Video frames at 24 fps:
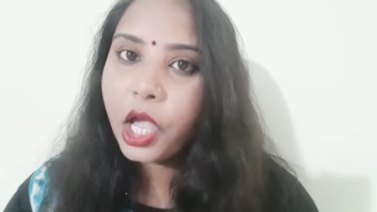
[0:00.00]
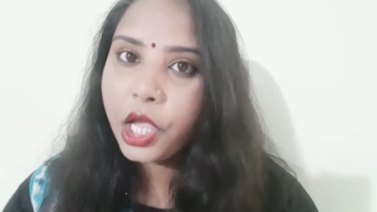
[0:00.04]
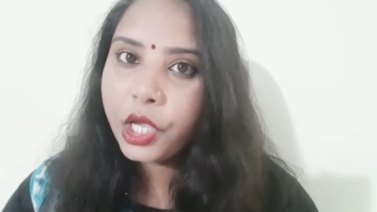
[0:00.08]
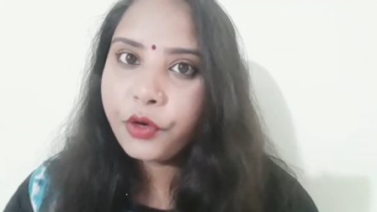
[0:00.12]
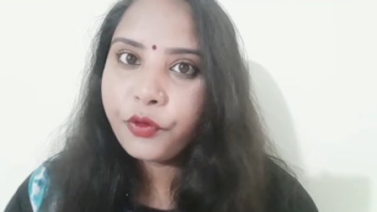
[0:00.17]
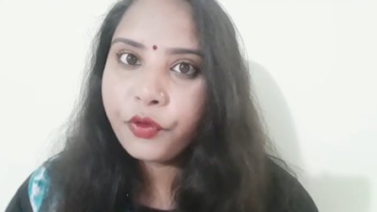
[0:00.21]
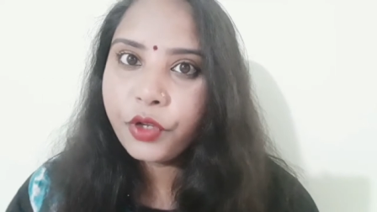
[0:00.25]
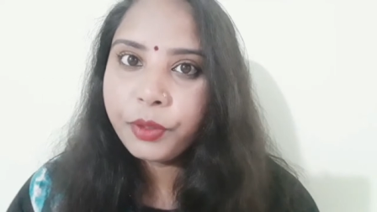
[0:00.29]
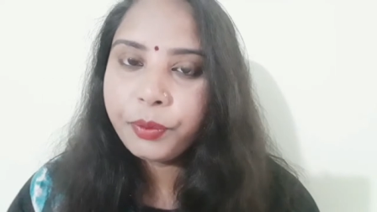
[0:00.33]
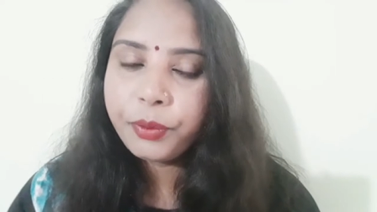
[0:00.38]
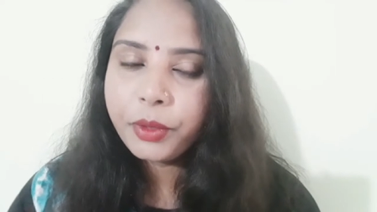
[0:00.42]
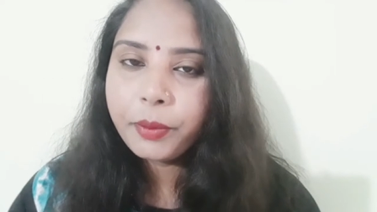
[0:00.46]

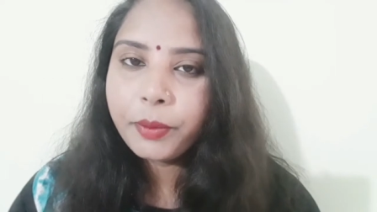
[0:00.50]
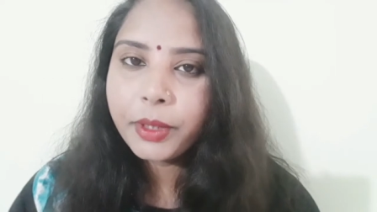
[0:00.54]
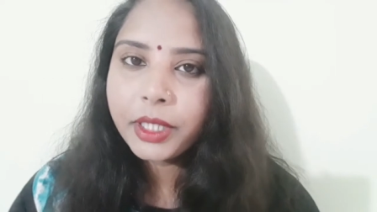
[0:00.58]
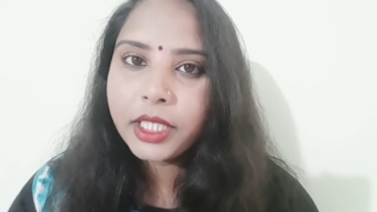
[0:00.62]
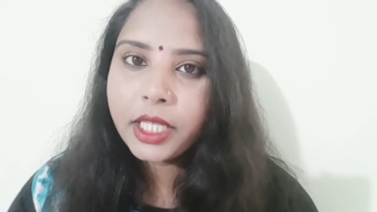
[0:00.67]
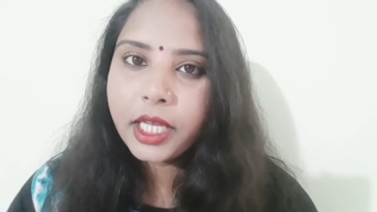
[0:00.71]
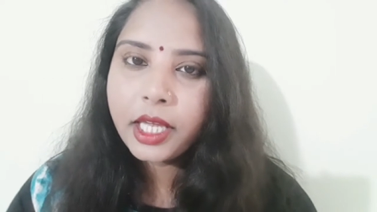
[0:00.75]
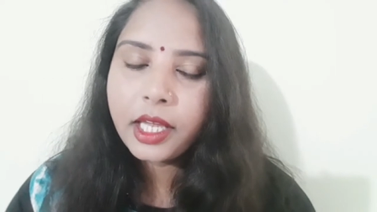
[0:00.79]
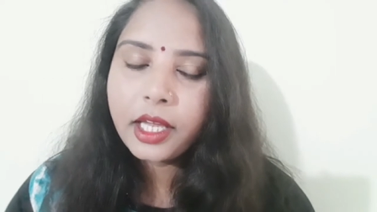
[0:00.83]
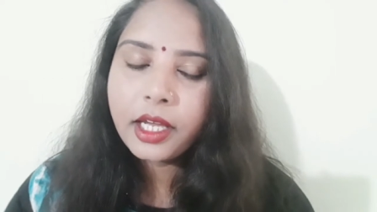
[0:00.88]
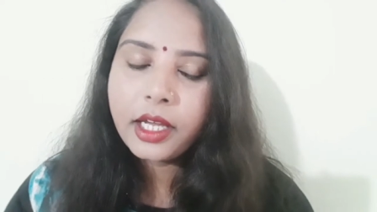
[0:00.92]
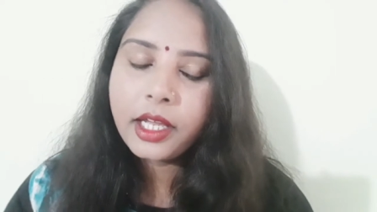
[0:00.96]
आयुर्वेद में
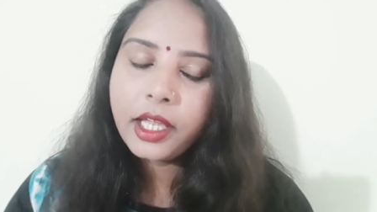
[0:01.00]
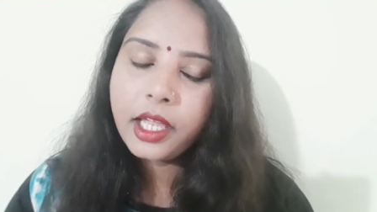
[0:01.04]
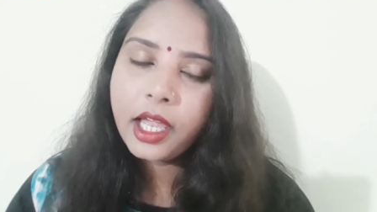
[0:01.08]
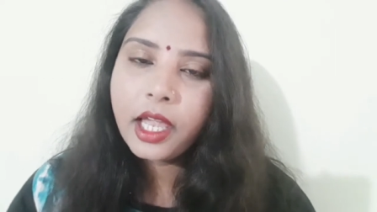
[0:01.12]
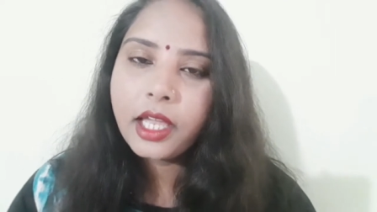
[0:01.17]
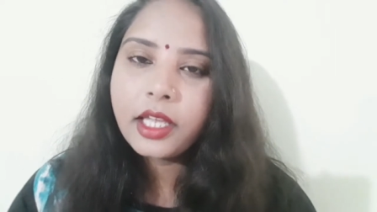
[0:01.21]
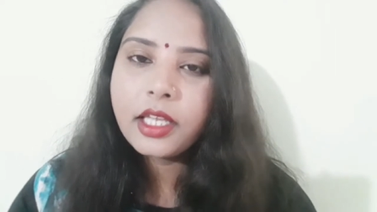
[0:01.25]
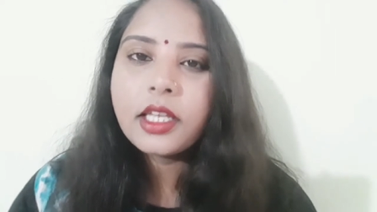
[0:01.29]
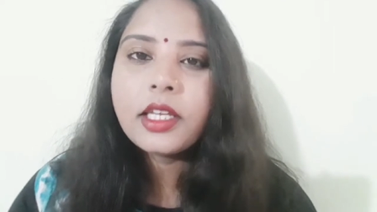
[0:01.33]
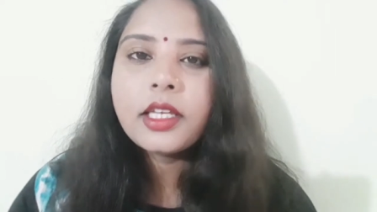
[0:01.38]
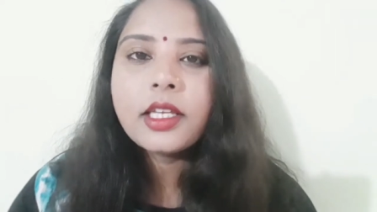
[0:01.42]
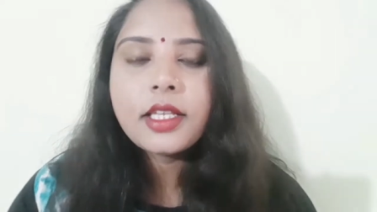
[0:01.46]
बताया गया
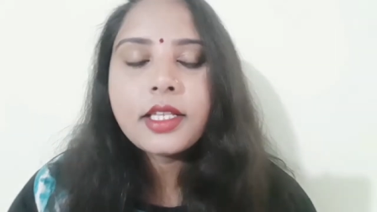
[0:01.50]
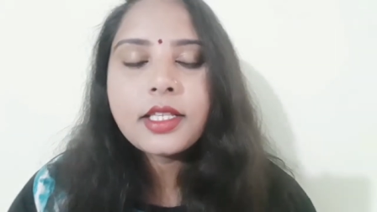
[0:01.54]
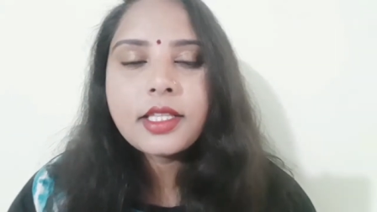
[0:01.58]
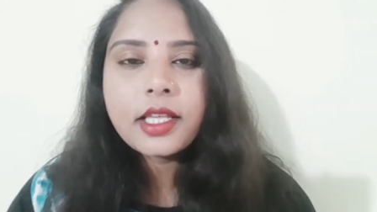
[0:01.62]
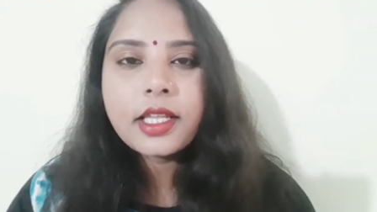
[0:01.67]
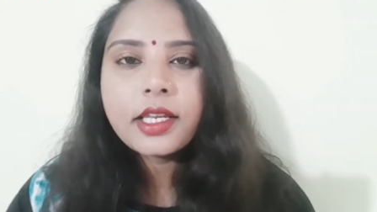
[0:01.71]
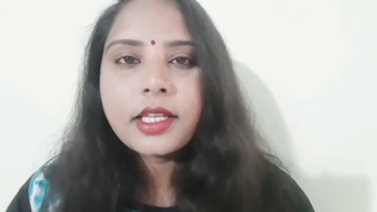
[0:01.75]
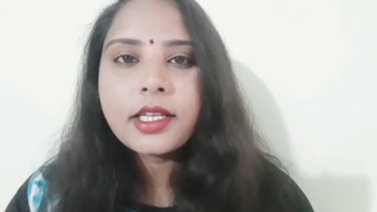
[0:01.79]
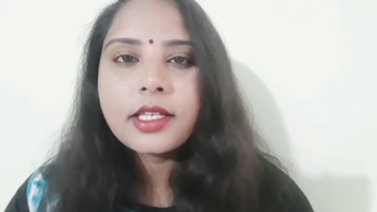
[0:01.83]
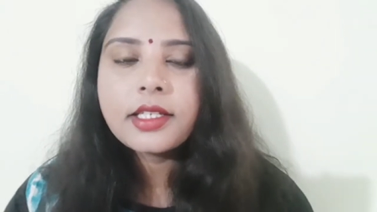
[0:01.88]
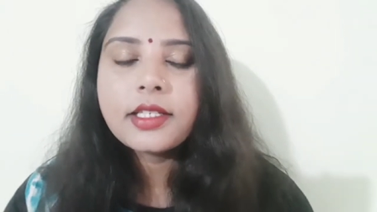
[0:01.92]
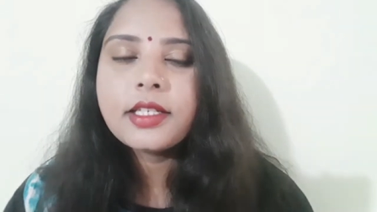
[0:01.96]
है कि किस
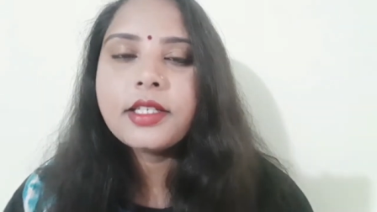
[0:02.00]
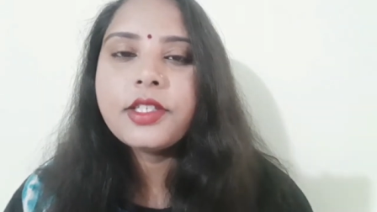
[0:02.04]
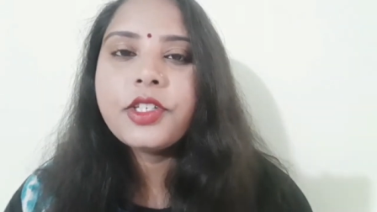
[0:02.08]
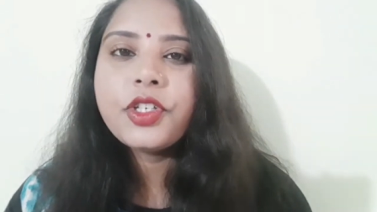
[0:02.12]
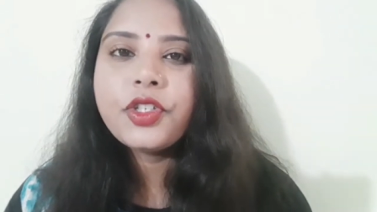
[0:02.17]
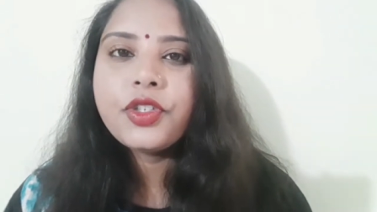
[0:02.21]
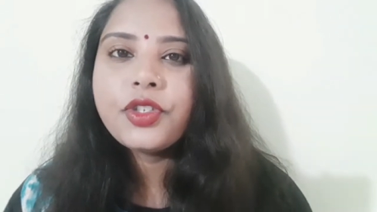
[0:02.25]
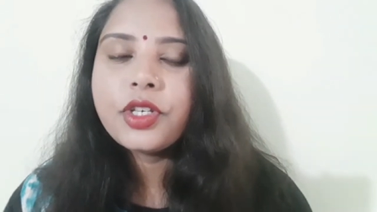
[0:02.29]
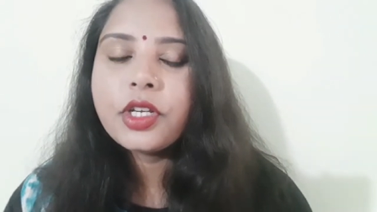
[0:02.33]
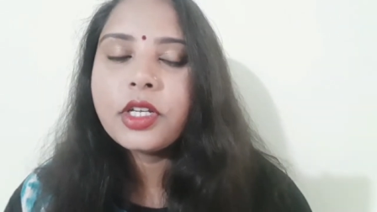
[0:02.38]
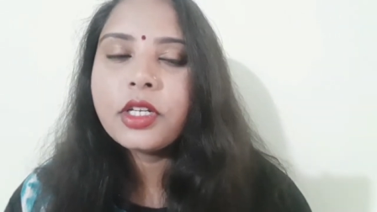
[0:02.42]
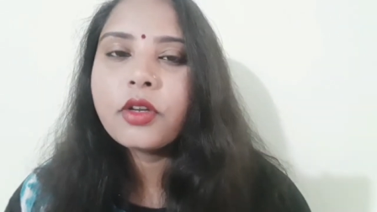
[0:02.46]
तरीके से
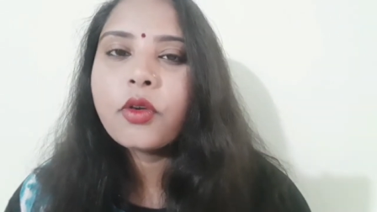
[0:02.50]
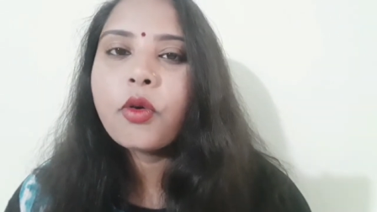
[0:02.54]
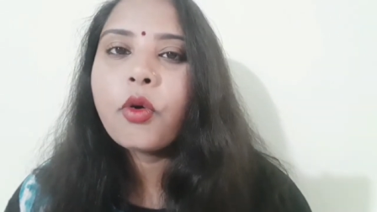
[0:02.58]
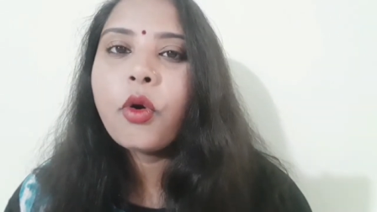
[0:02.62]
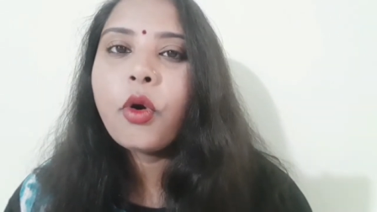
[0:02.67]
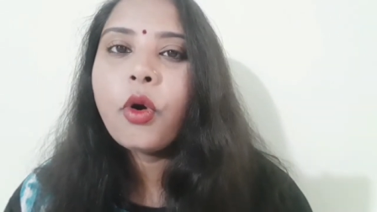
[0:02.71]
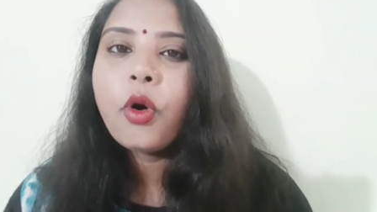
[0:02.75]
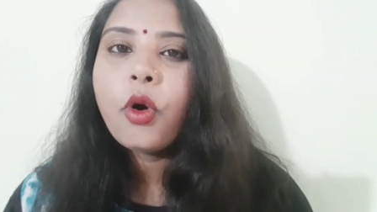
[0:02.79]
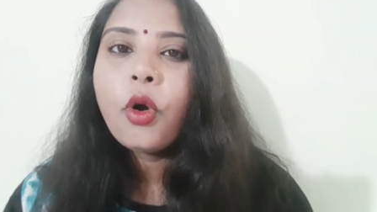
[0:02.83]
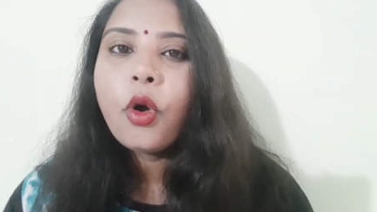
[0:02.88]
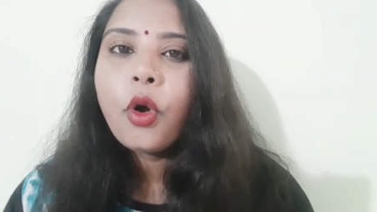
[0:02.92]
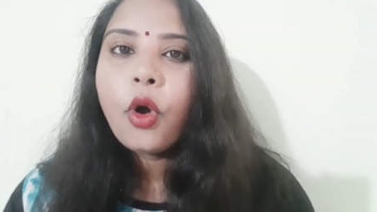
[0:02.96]
जिंजर
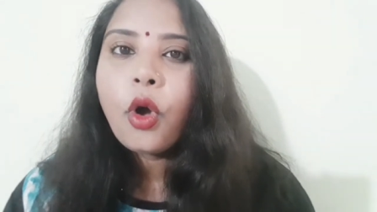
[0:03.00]
को